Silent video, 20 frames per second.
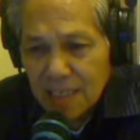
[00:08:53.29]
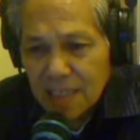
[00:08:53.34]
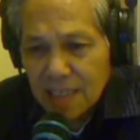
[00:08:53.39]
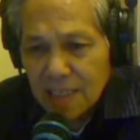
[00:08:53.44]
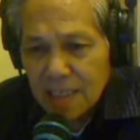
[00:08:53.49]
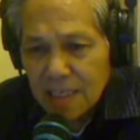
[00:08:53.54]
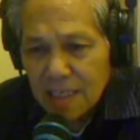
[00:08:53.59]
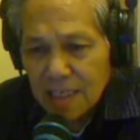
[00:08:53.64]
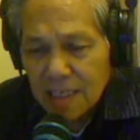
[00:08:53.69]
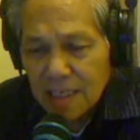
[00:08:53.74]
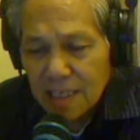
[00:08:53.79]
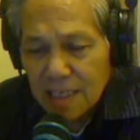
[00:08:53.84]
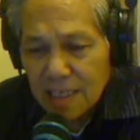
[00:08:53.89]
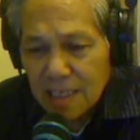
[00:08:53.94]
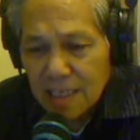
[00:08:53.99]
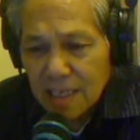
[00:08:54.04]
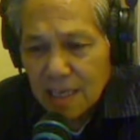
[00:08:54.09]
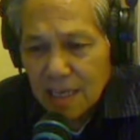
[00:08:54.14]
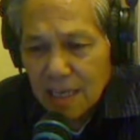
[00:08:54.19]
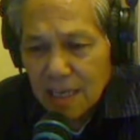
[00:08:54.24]
thì
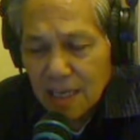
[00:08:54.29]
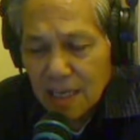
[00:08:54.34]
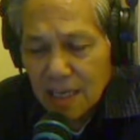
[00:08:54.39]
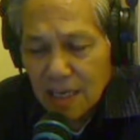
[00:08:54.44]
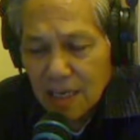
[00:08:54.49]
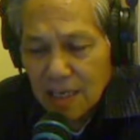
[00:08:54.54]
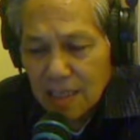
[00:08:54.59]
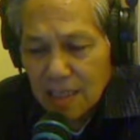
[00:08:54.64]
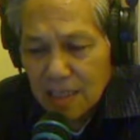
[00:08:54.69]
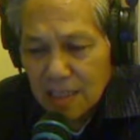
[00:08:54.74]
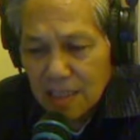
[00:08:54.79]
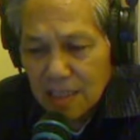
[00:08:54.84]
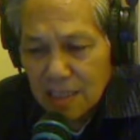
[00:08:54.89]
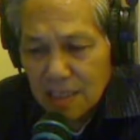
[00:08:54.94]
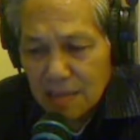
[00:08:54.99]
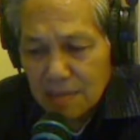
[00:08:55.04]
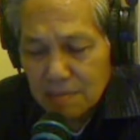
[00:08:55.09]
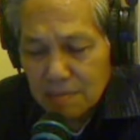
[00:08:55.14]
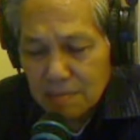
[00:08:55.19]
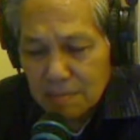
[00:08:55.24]
à, ừ, à